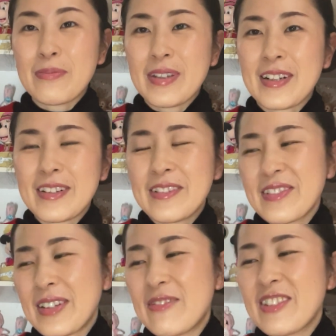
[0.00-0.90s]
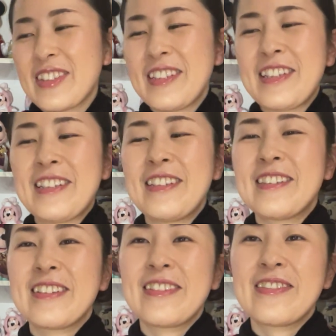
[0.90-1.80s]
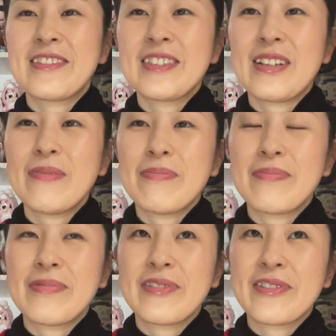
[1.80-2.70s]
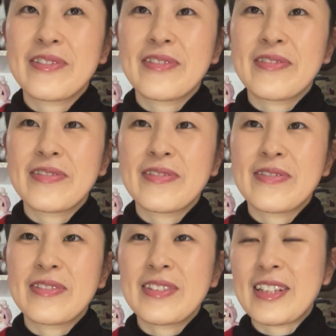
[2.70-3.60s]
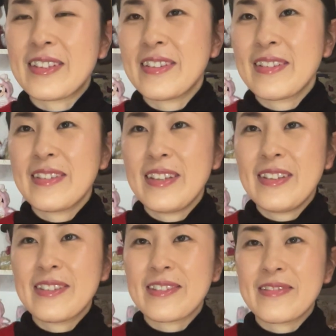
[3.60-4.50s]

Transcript: ん引かれるかもしれないんですけどシャンプーさリンス